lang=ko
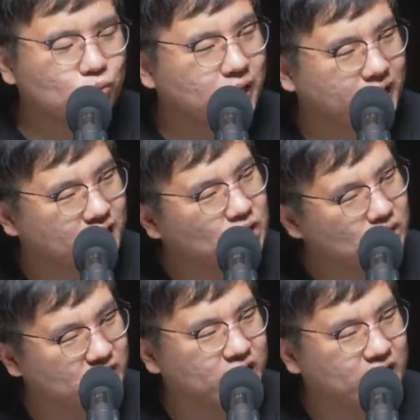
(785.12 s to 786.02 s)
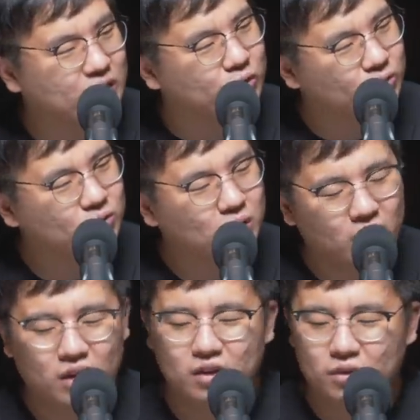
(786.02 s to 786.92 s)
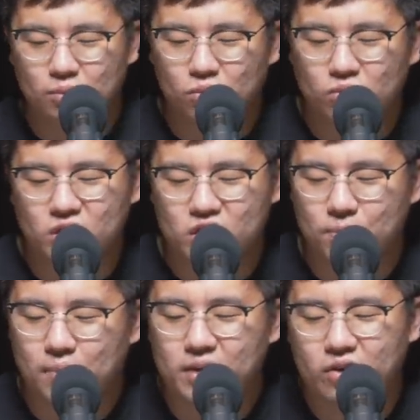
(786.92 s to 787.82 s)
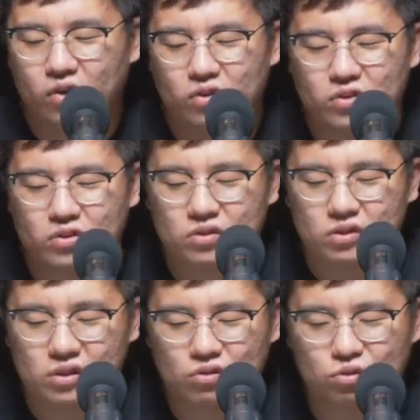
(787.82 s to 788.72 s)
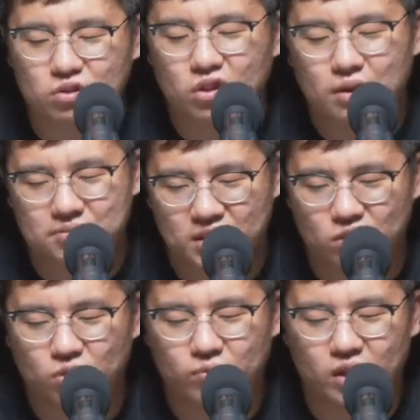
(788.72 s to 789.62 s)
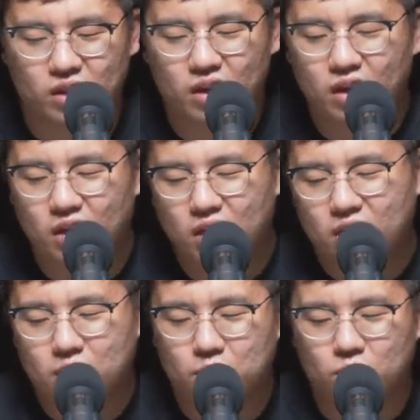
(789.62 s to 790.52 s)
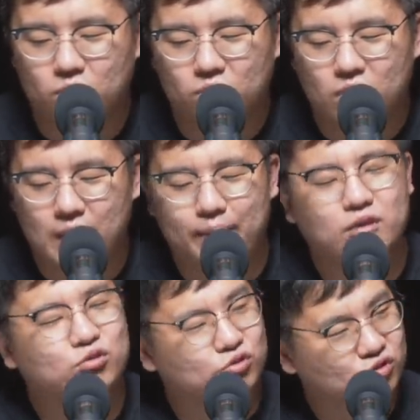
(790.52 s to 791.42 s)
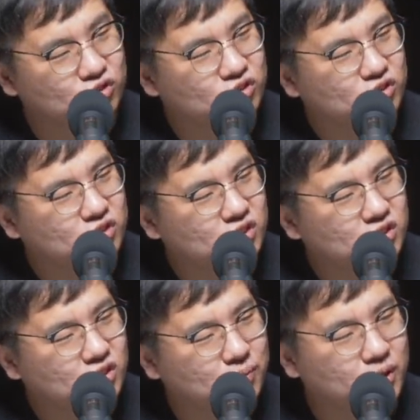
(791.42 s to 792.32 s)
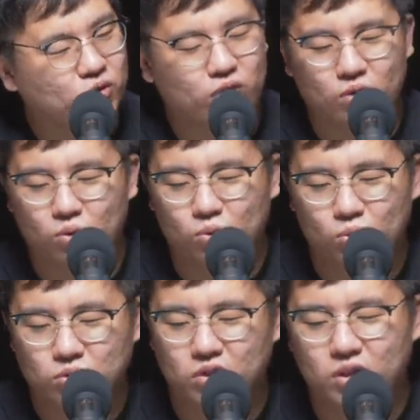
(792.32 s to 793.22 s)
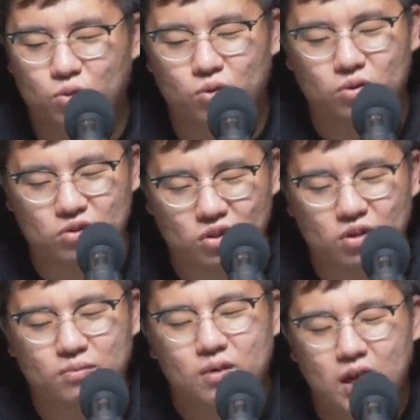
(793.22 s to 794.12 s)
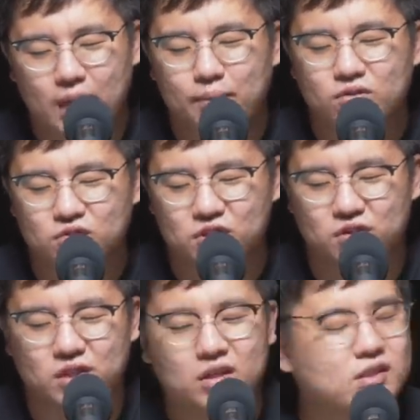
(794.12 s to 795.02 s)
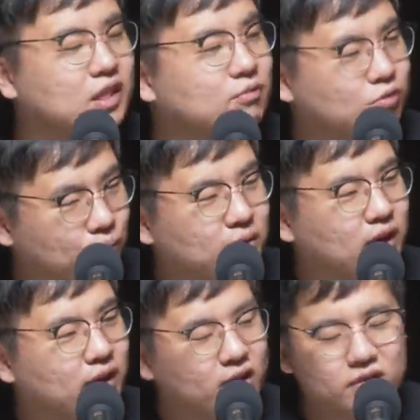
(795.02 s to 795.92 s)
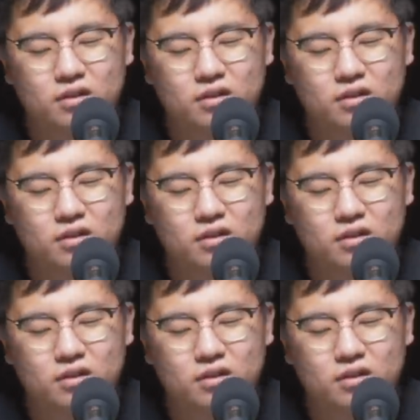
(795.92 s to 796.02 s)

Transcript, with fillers: 많이 하셨잖아요. 어떤 게뭐 있죠? 2008년 국정감사 점검회 때뭐 아방궁 발언됐고 노전 네, 대통령처럼 대 네, 어. 아방궁 지어서 사는 사람은 없다